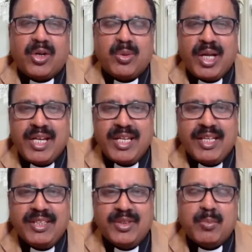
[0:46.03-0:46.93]
और
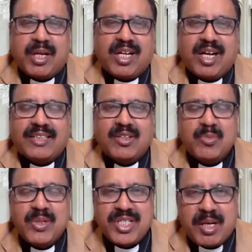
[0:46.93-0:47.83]
रूहानी जो
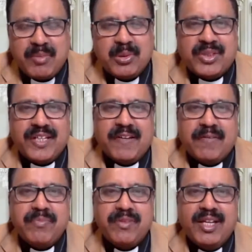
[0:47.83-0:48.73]
बरक़ात उनमें शामिल होते
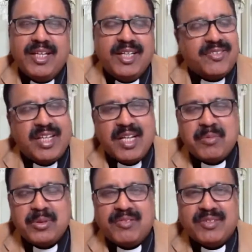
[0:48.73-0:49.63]
हैं इसके
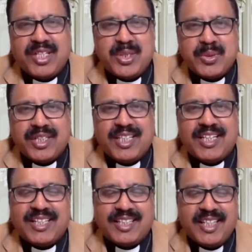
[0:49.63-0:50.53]
लिए हम खुदा का शुक्र
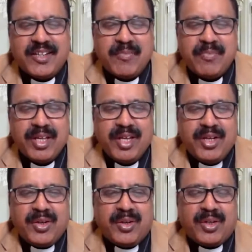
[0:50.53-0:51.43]
अदा करते हैं
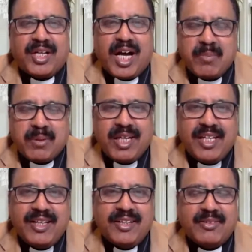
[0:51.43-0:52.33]
और
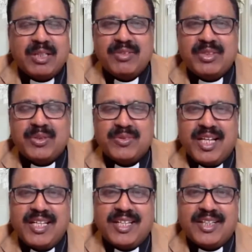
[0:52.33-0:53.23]
आपके लिए खुदा की
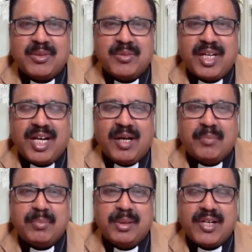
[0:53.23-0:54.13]
शुक्रगुजारी करता हूँ कि
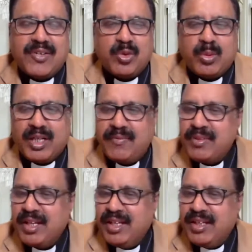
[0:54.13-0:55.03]
आप हर सुबह
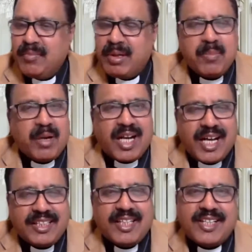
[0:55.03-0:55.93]
बड़ी
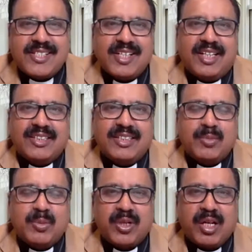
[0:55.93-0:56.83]
बाकायदगी के
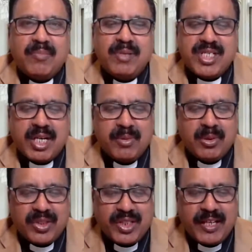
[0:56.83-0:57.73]
साथ इस प्रोग्राम में
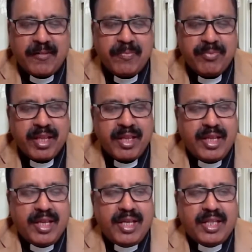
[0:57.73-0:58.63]
शामिल होते हैं
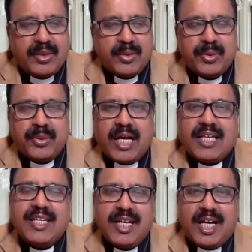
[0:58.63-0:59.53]

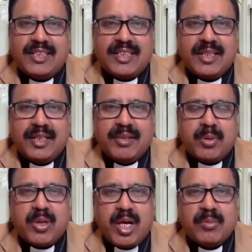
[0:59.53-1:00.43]
तो आइए आज के
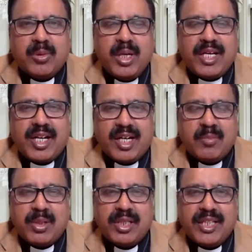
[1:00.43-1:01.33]
प्रोग्राम को लेकर आगे